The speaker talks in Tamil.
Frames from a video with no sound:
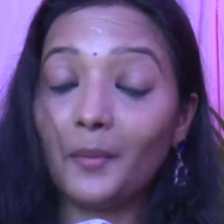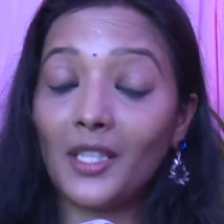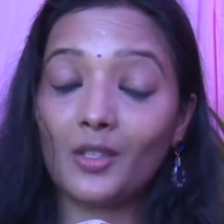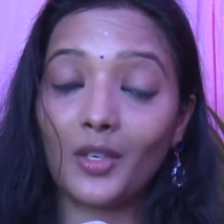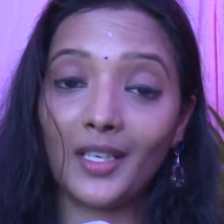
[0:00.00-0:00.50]

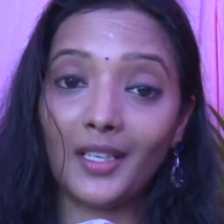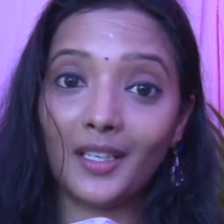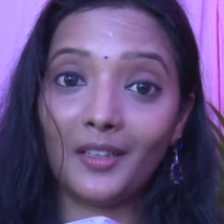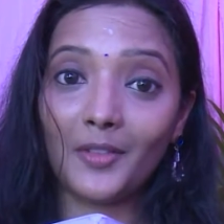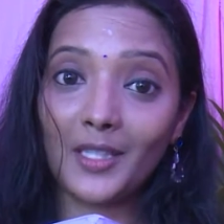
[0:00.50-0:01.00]
மீன் சாரி
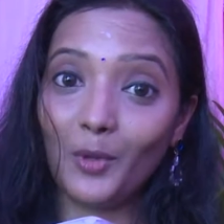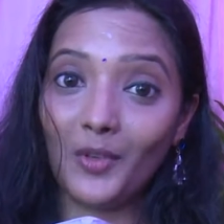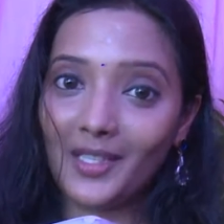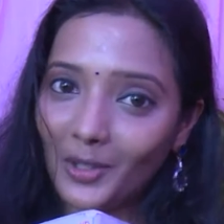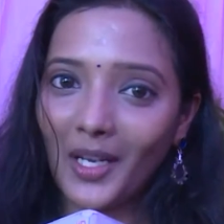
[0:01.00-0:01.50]
ஃபர்ஸ்ட்
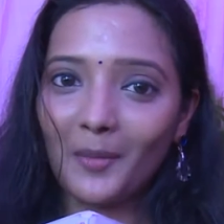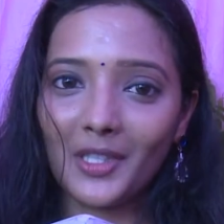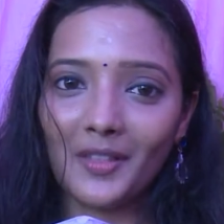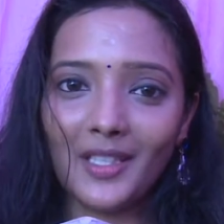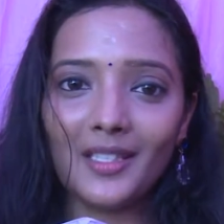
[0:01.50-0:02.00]
மூவிஸ் துணை
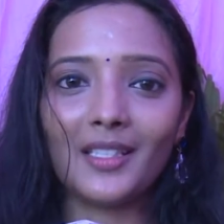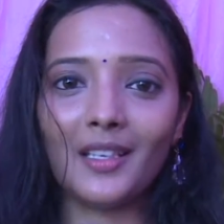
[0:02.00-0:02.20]
முதல்வர்